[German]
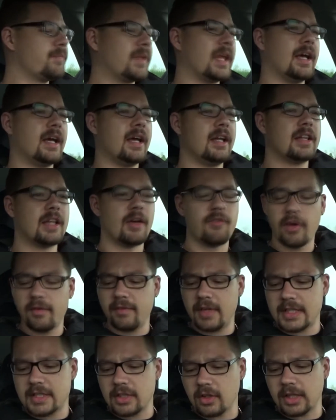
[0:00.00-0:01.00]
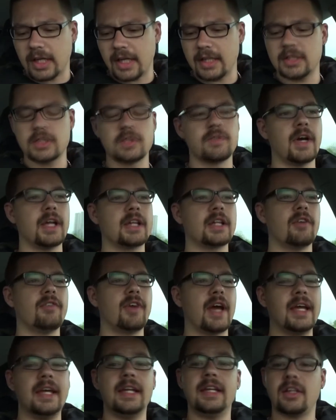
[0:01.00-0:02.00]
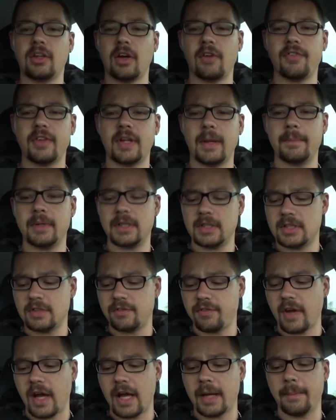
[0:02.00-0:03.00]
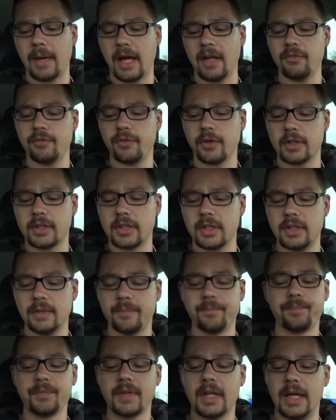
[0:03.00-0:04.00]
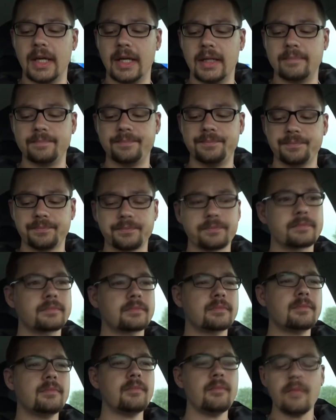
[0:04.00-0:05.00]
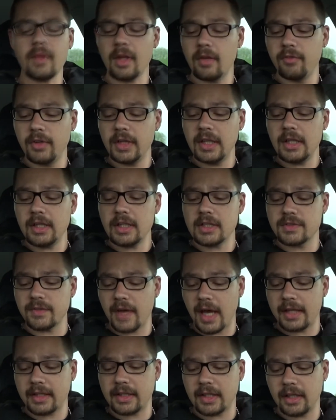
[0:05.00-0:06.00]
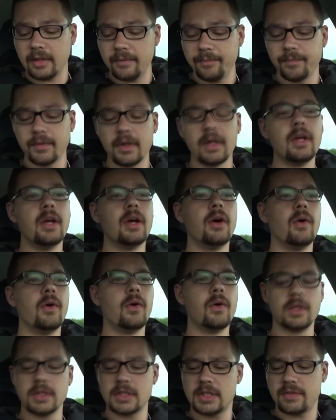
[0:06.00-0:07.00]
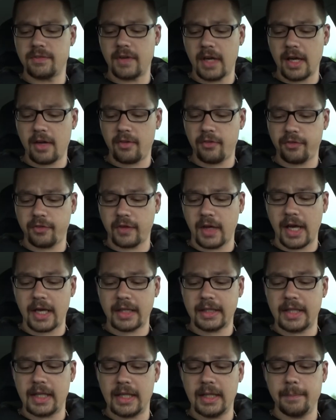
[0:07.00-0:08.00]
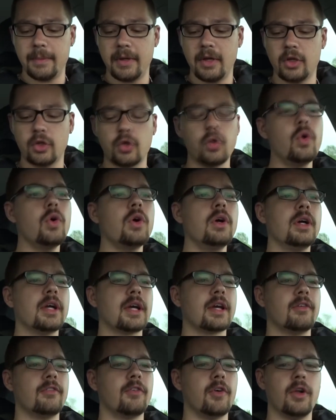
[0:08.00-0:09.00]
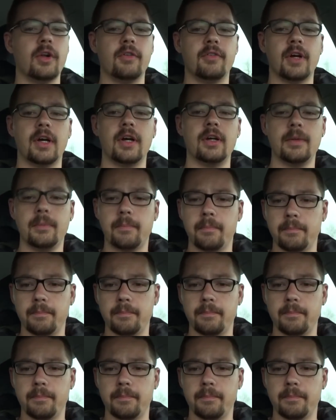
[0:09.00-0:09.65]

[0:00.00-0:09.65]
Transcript: Äh, da wollen wir jetzt auch gar nicht so weit drauf eingehen. Ich hoffe, damit ist die Frage beantwortet. Ähm, wir gehen jetzt weiter. Und zwar fragt der liebe Kuchenrevolver,